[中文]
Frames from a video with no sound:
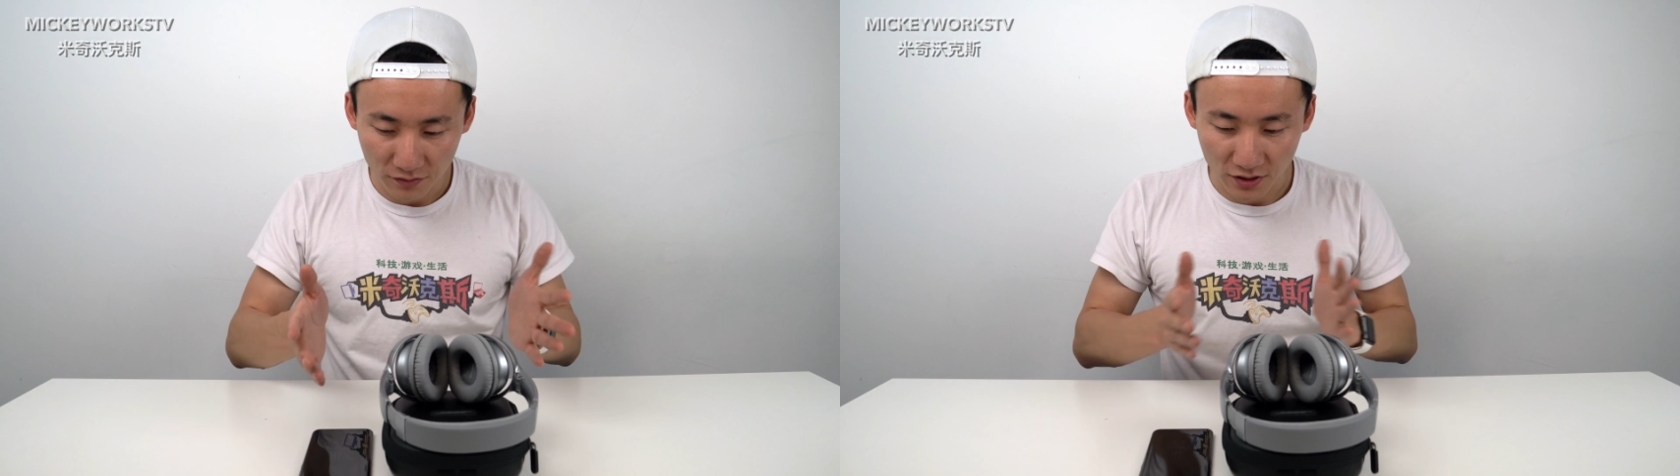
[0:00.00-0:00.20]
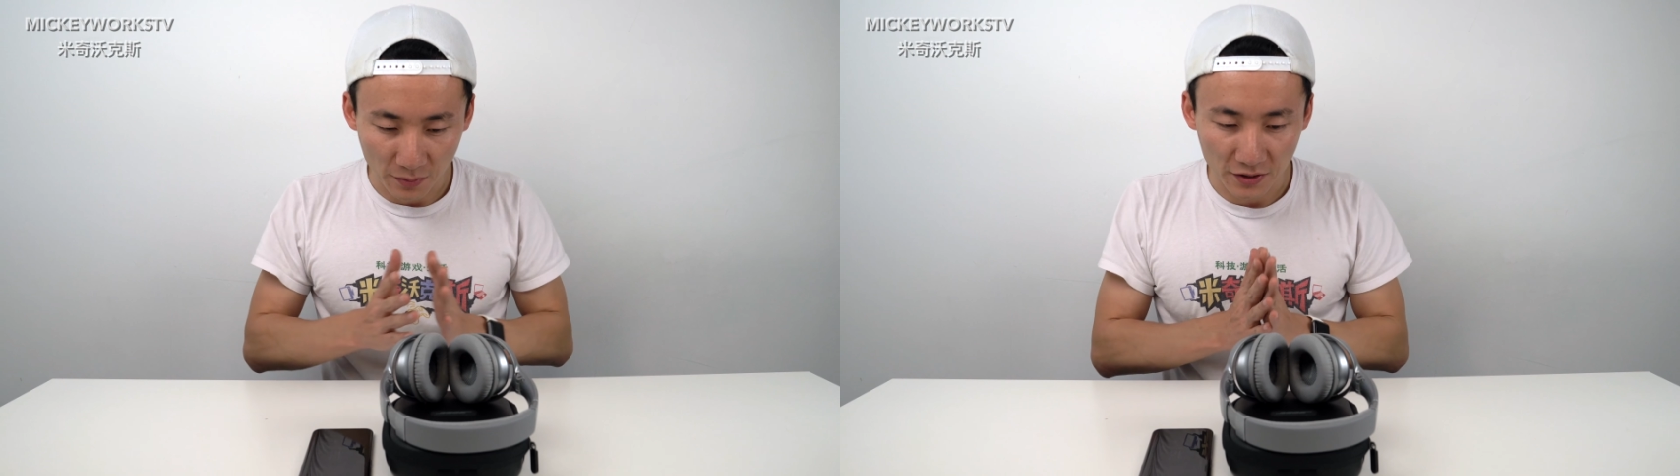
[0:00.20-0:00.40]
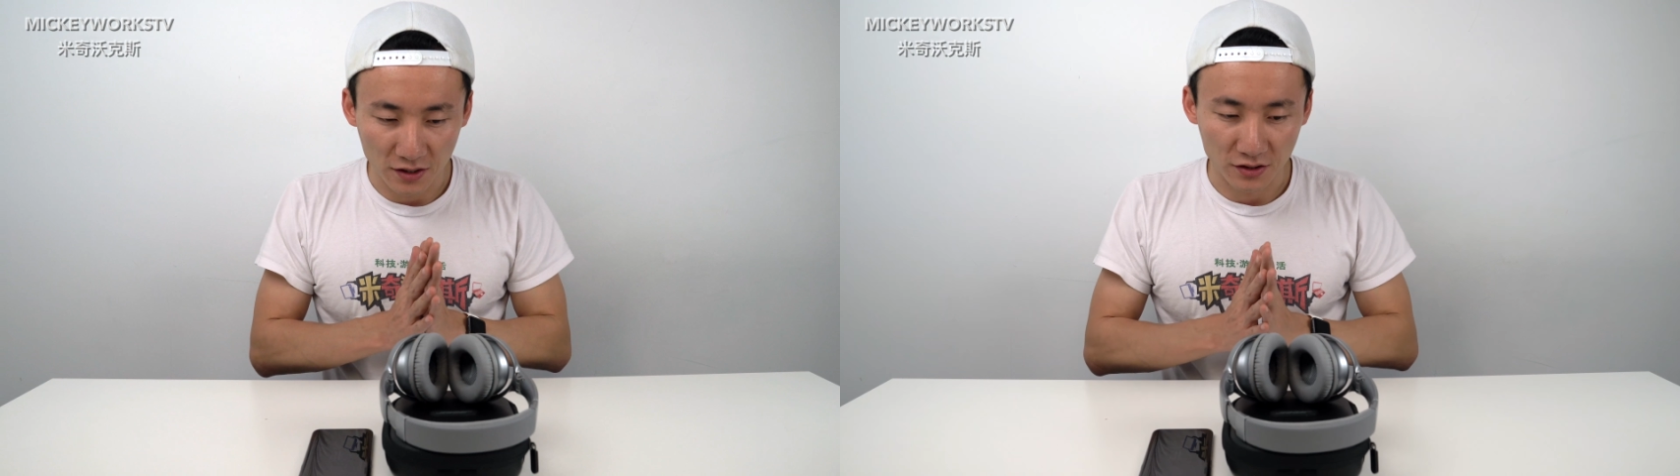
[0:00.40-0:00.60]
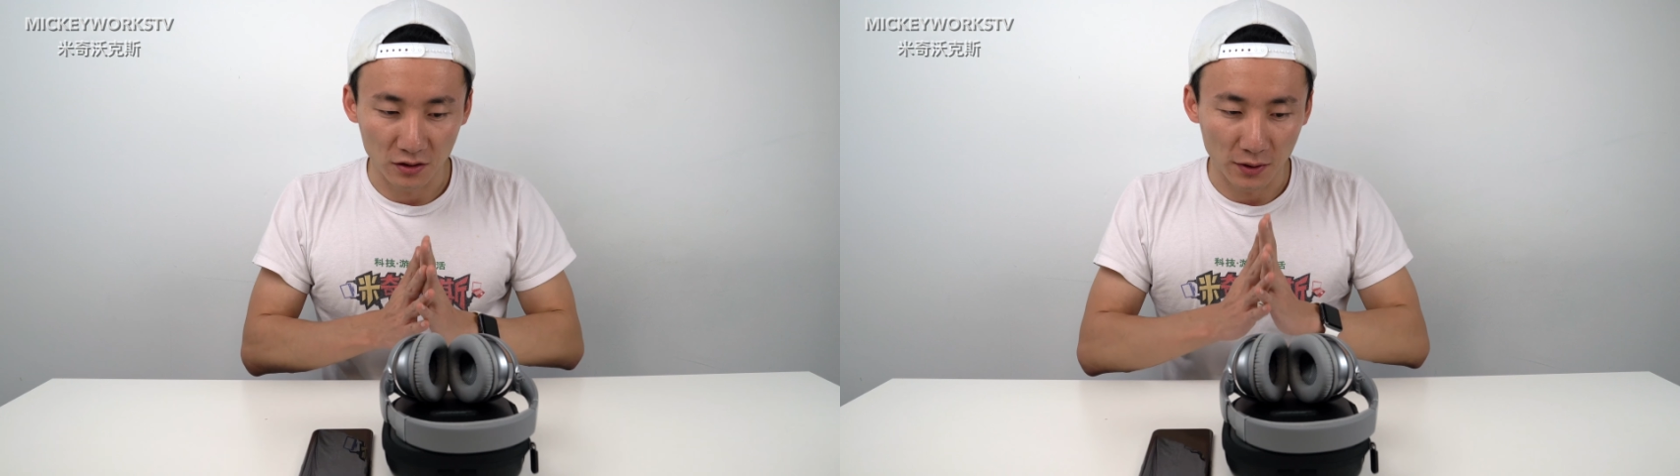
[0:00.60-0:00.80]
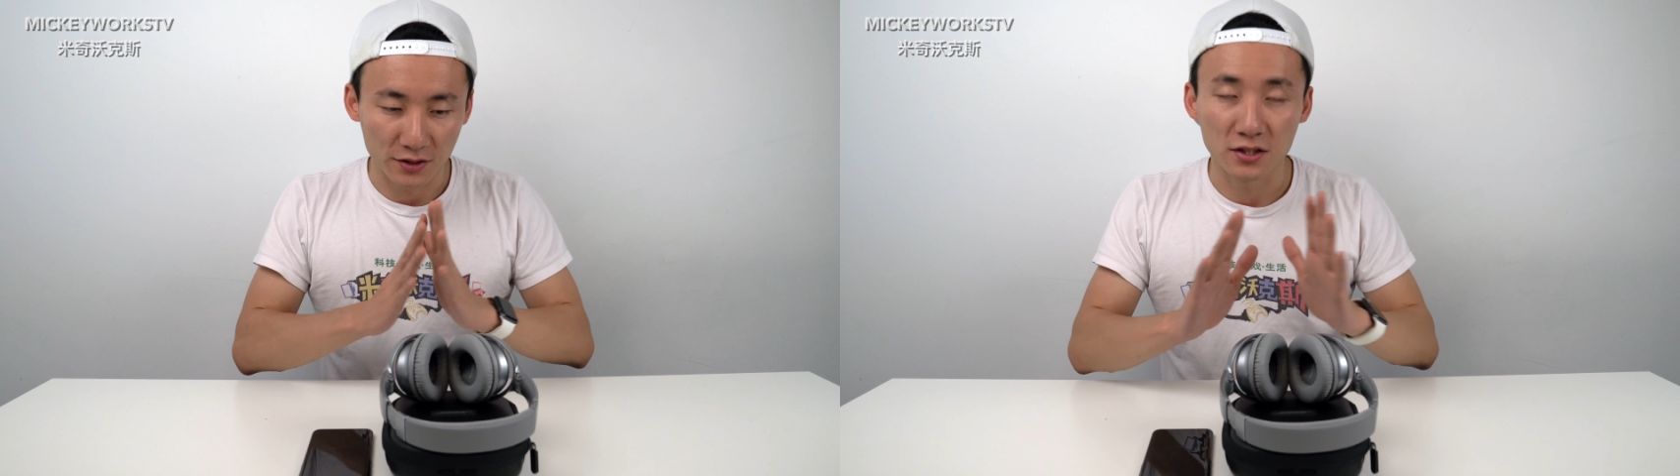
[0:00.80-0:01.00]
产品演示的
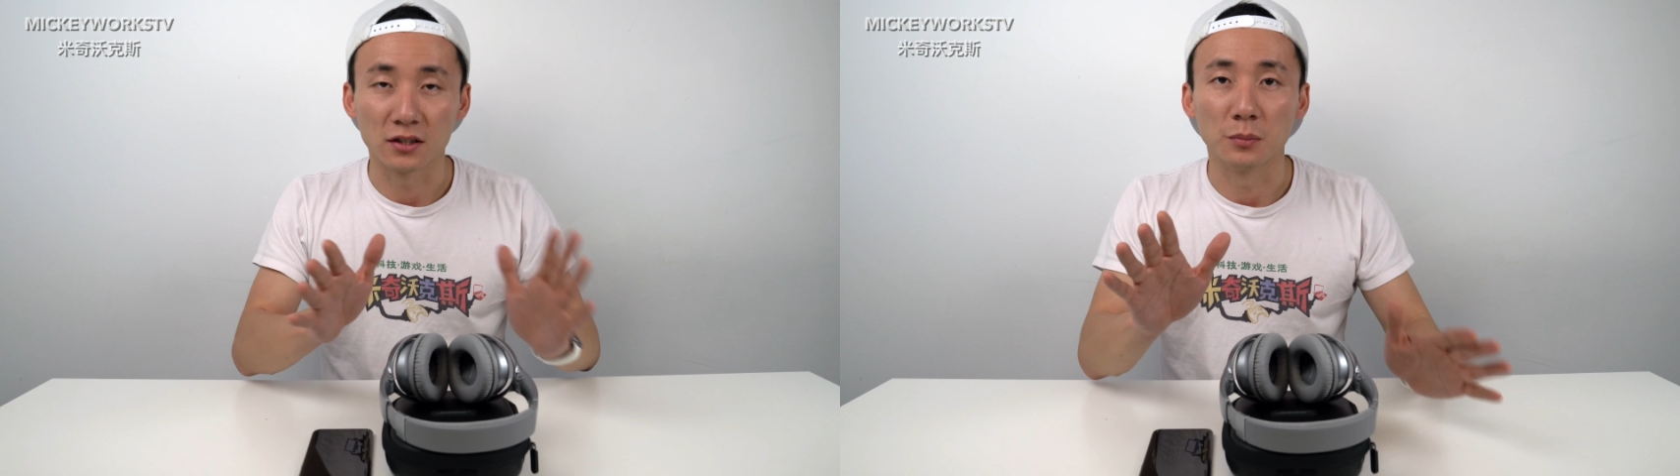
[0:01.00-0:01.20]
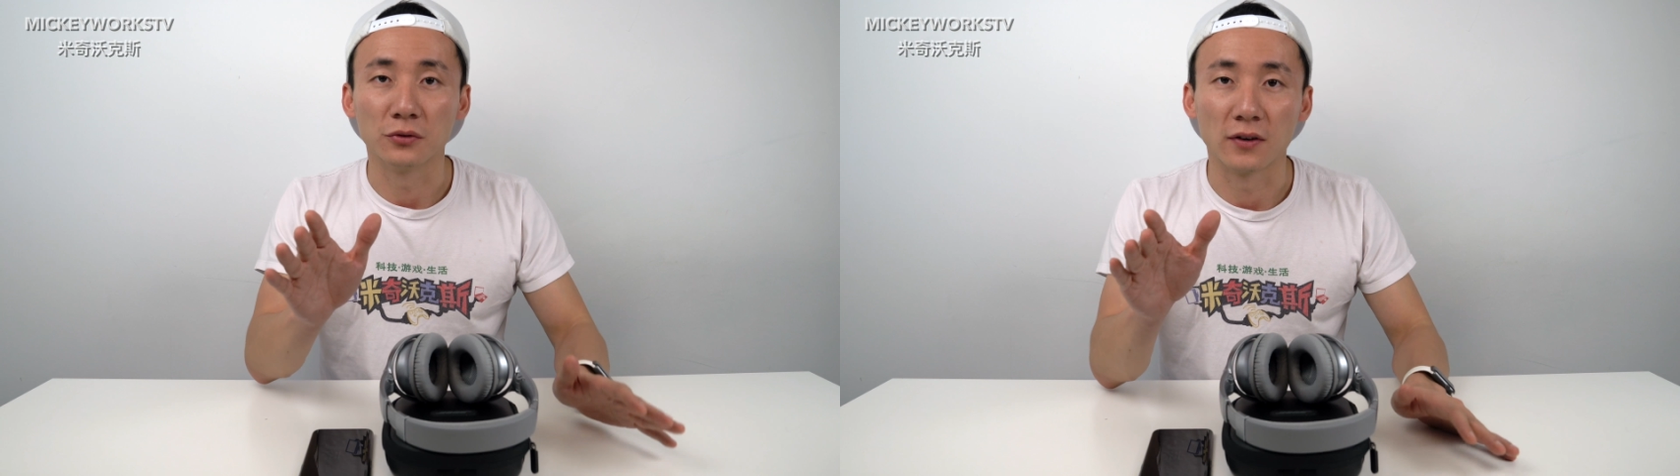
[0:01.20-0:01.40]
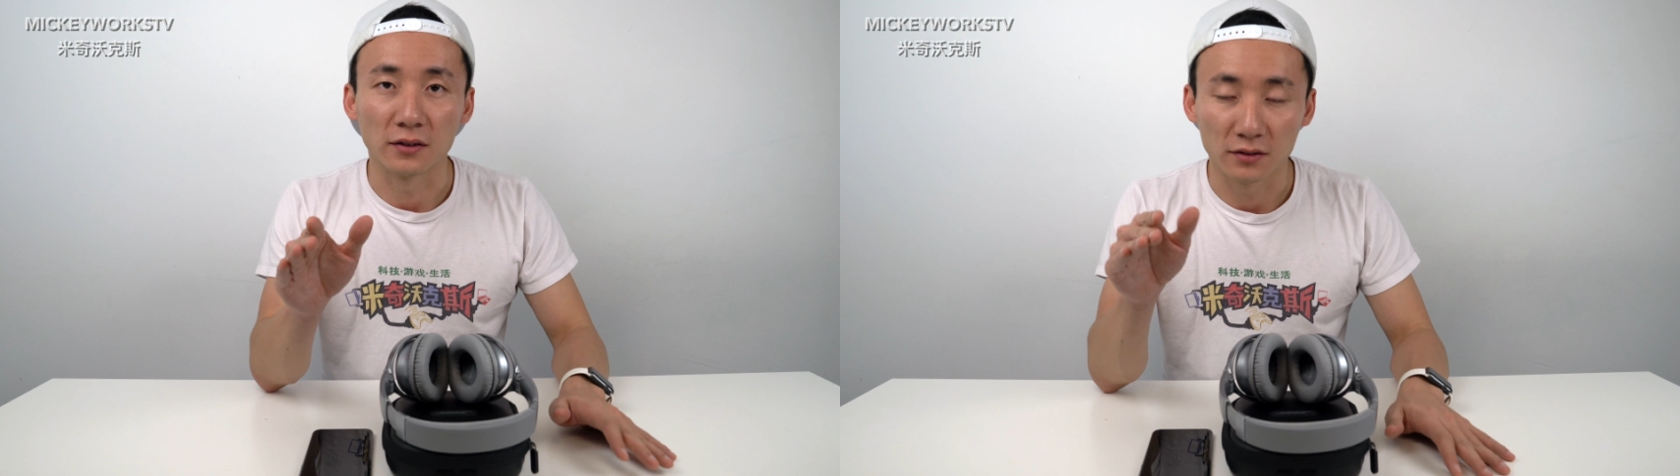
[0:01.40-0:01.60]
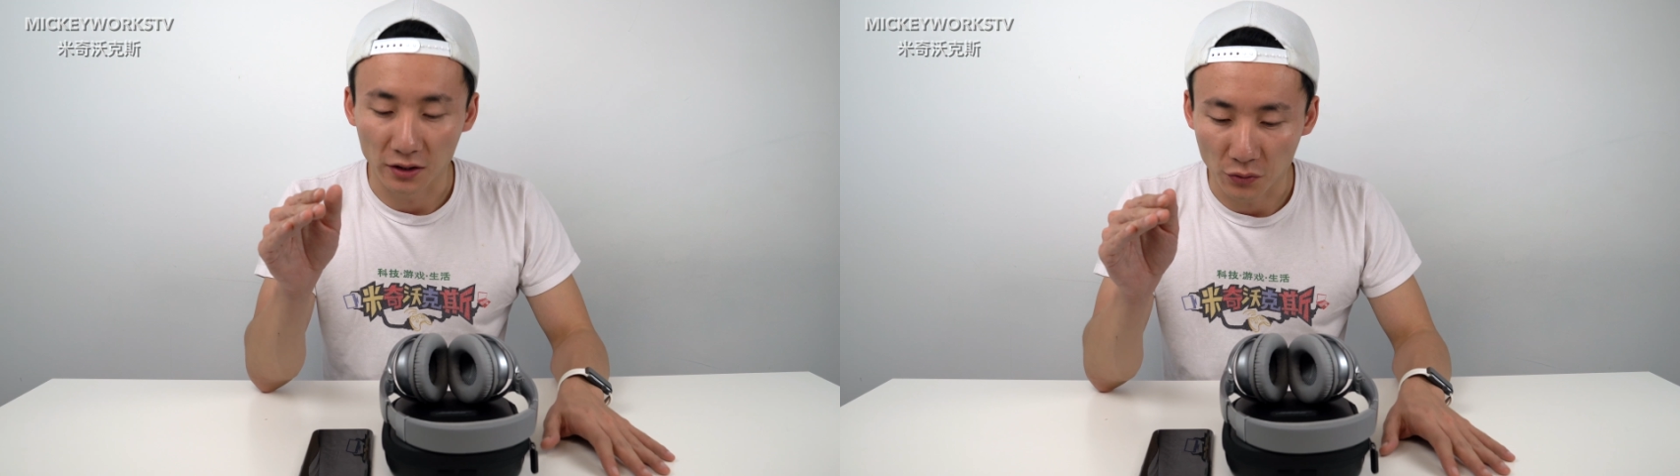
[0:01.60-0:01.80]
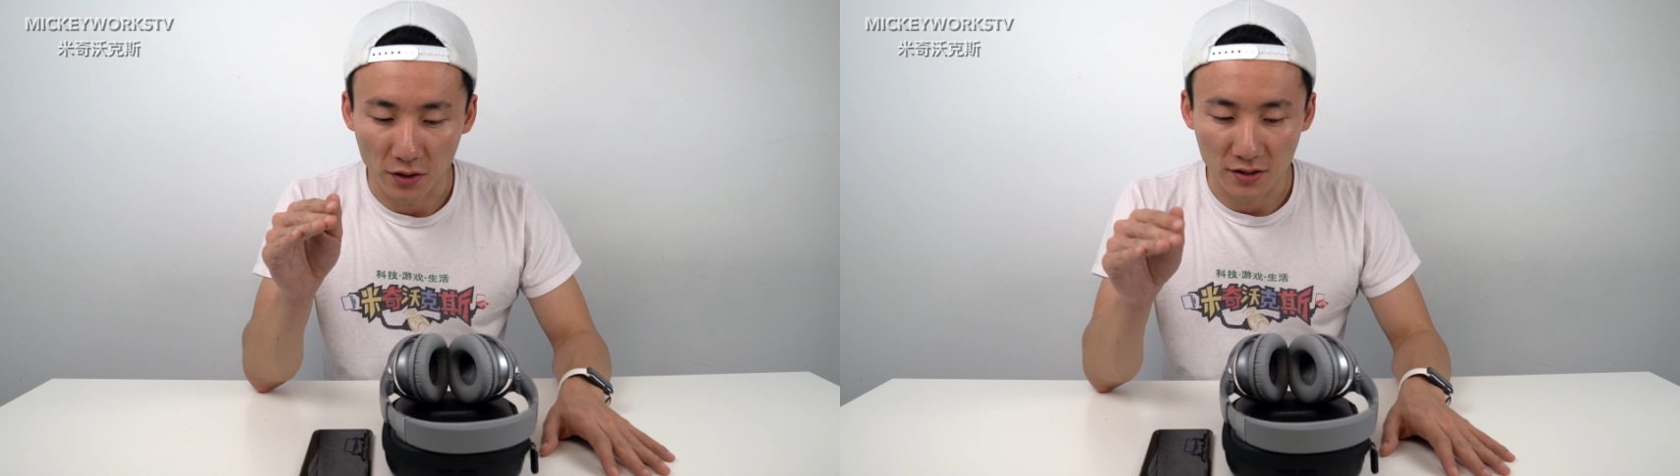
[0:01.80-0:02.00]
话，记得不妨
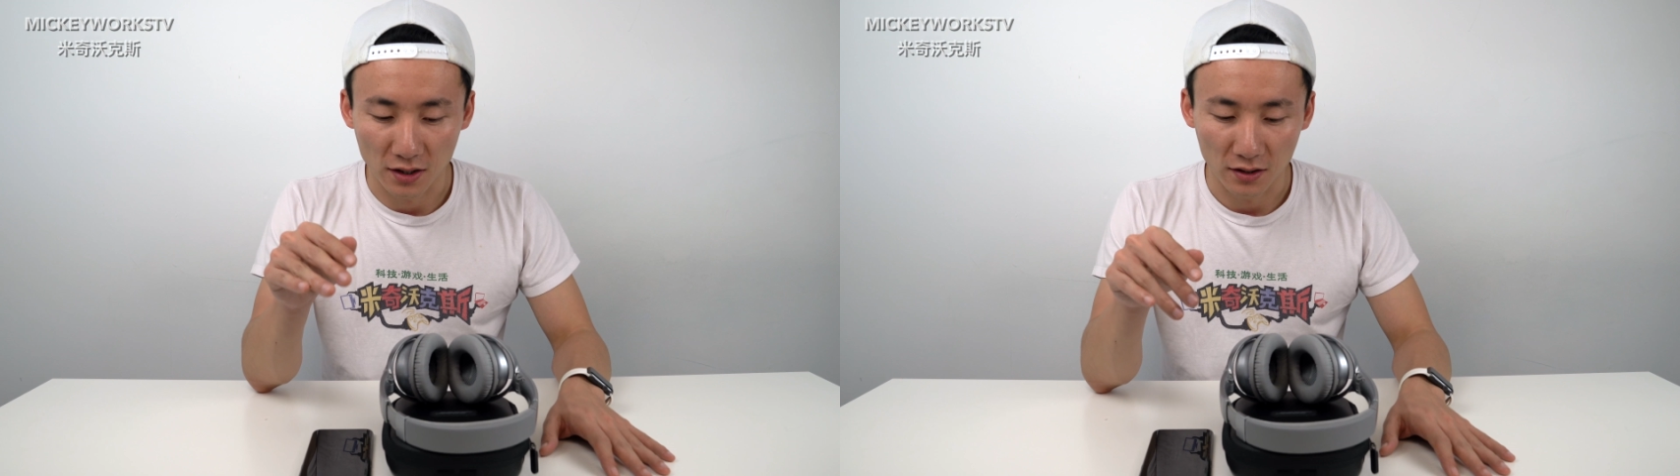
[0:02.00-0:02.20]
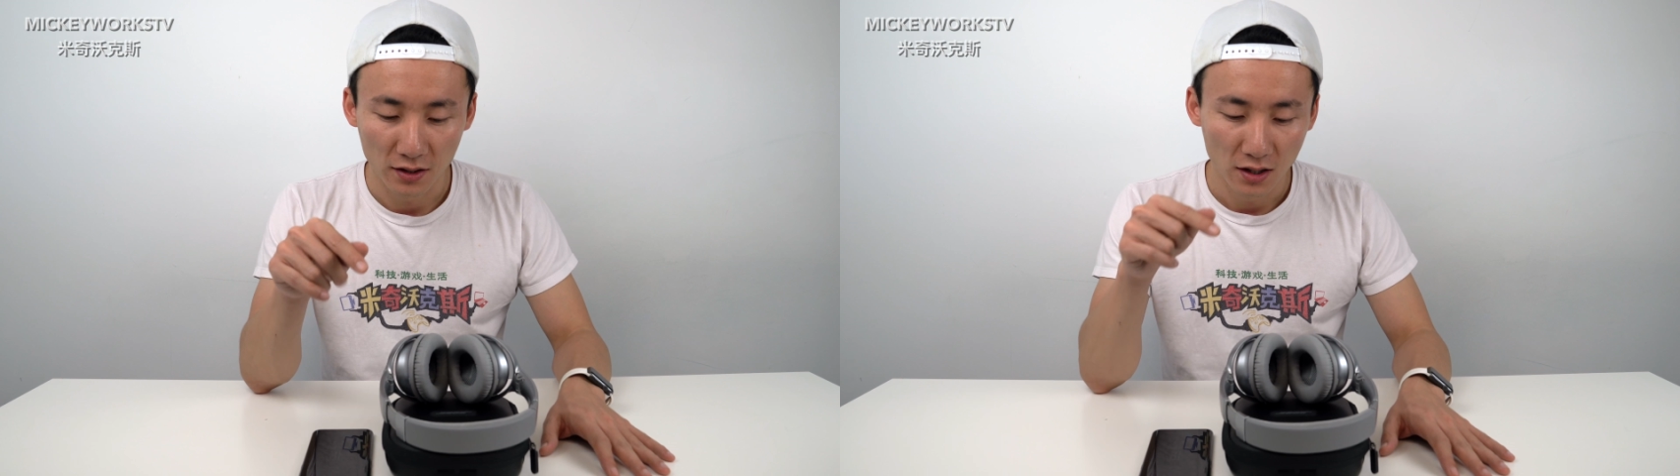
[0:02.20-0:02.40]
订阅一下。